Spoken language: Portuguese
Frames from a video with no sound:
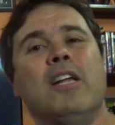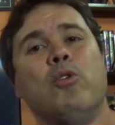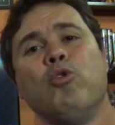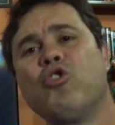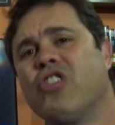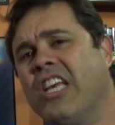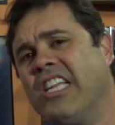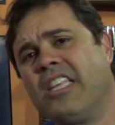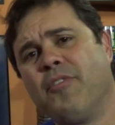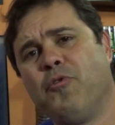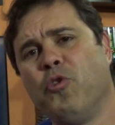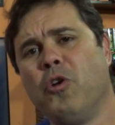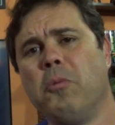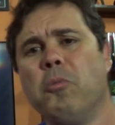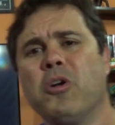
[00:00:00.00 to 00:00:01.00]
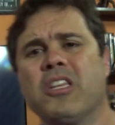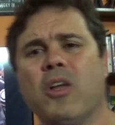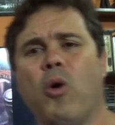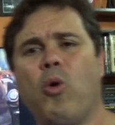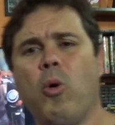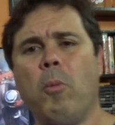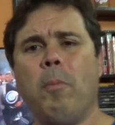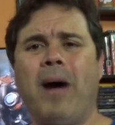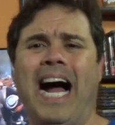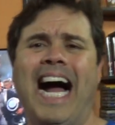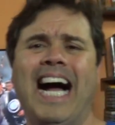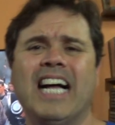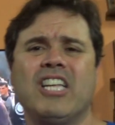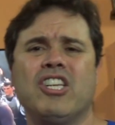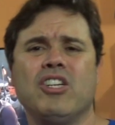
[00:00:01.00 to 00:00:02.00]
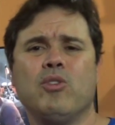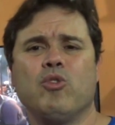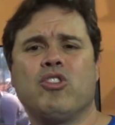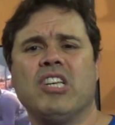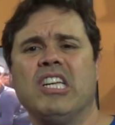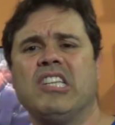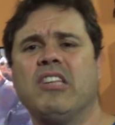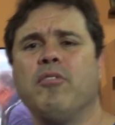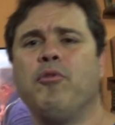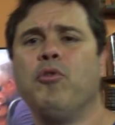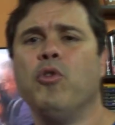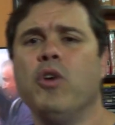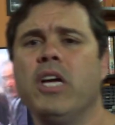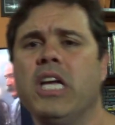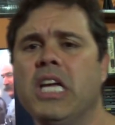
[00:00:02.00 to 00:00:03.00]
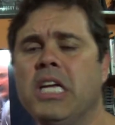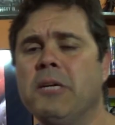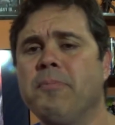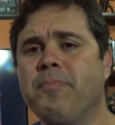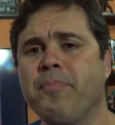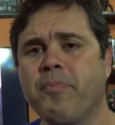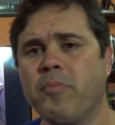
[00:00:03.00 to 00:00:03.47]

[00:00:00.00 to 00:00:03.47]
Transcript: Não sei se foi Mortal Kombat, não sei se foi